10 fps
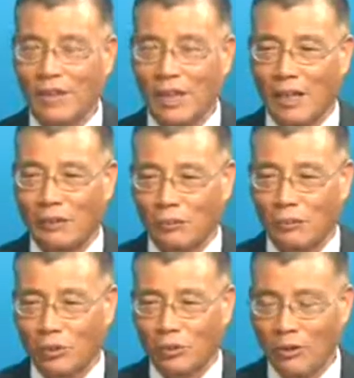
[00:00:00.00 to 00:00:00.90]
啊
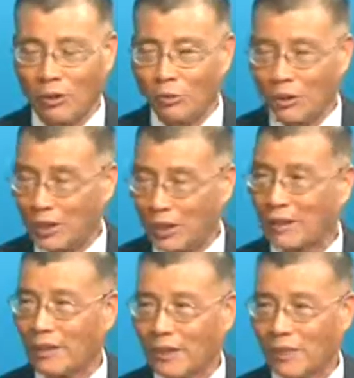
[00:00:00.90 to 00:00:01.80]
文官方的文件
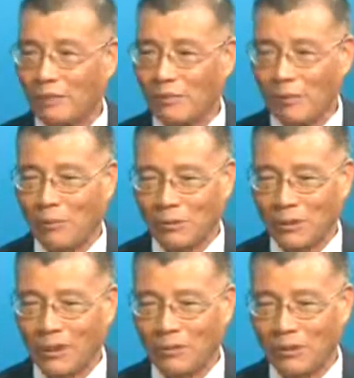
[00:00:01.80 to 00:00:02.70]
啊，保保
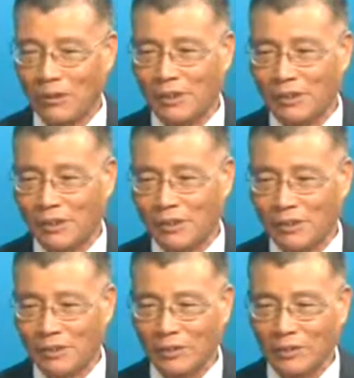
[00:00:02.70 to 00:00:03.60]
证他们这些资
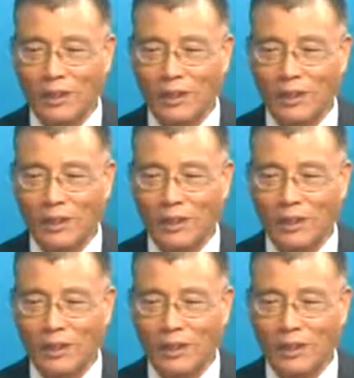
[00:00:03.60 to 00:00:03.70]
金